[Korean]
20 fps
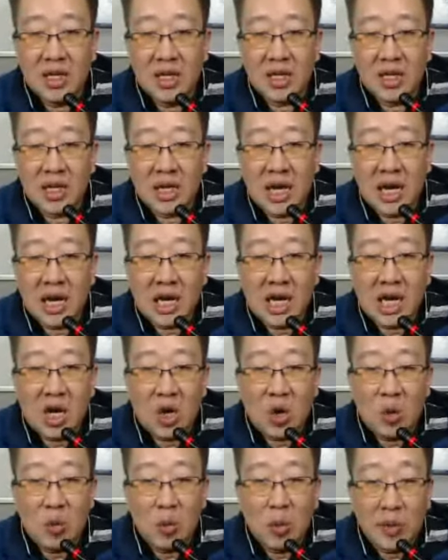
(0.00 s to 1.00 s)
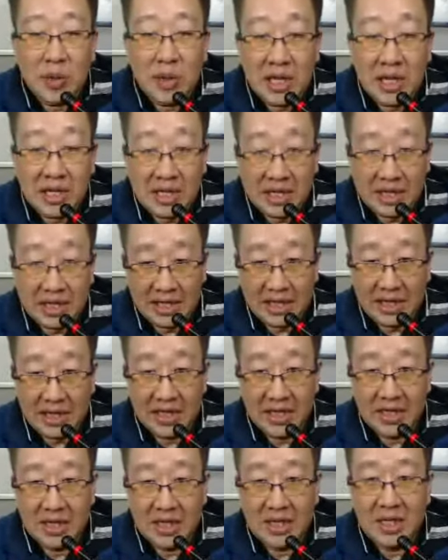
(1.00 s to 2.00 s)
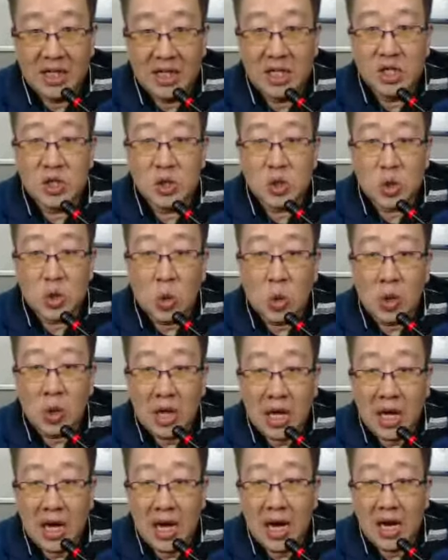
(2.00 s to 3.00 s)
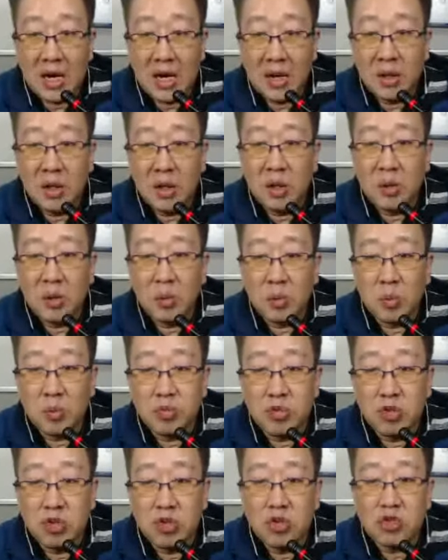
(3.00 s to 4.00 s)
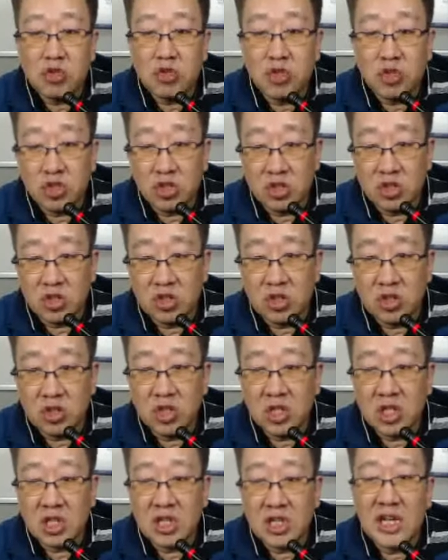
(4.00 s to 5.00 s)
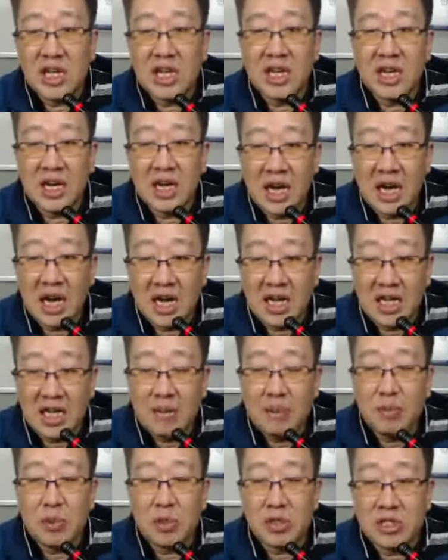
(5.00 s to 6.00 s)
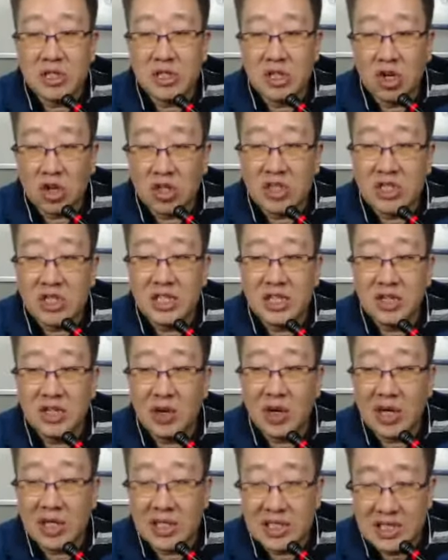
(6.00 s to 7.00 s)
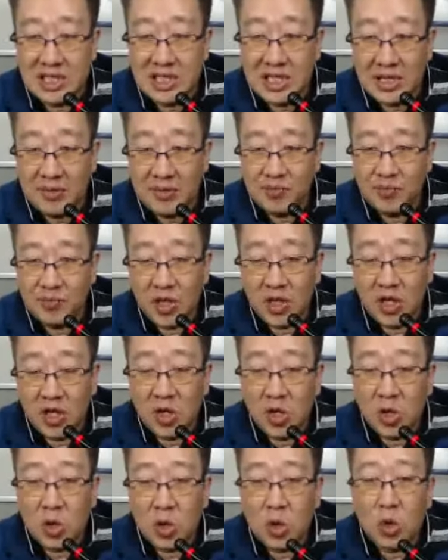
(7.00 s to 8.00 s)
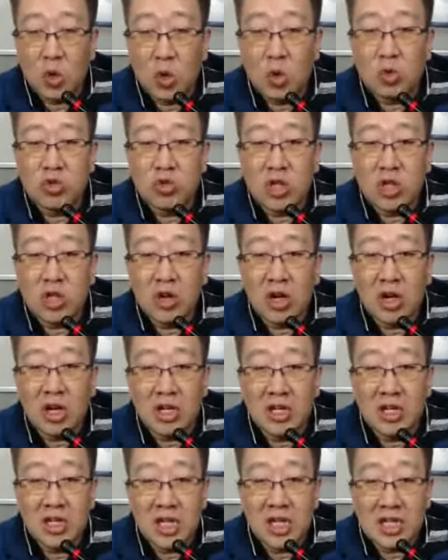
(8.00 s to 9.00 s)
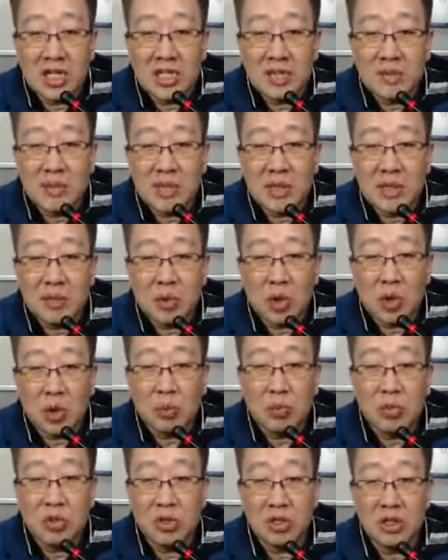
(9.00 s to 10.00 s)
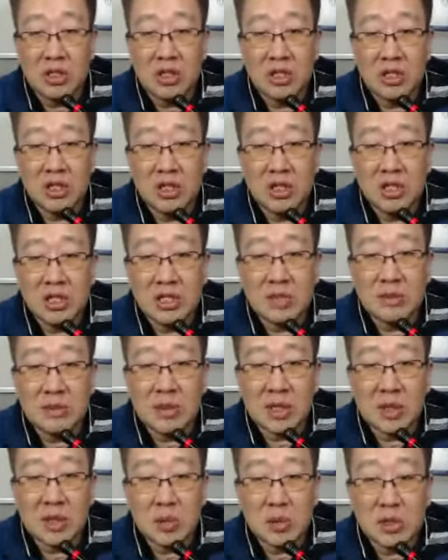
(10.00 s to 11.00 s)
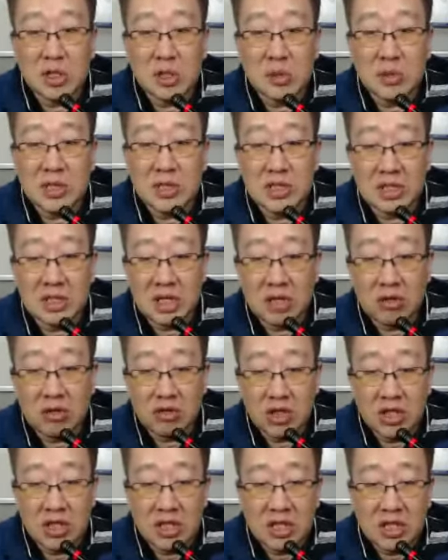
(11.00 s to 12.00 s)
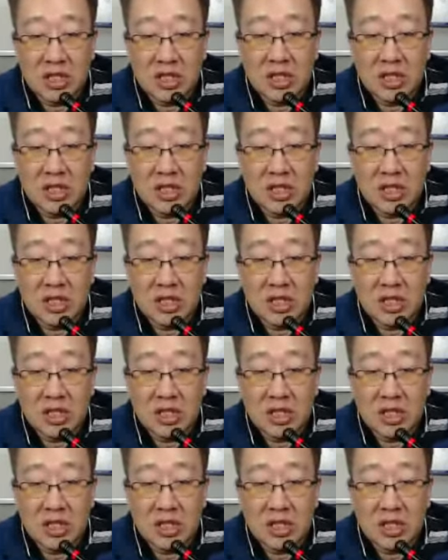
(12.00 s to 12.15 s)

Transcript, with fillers: 카카오 모빌리티, 소카, 플루스, 그린카, 이버스, 럭시와 같이 교통수단과 관련된 스마트폰 어플, 스마트폰 서비스를 하고 있는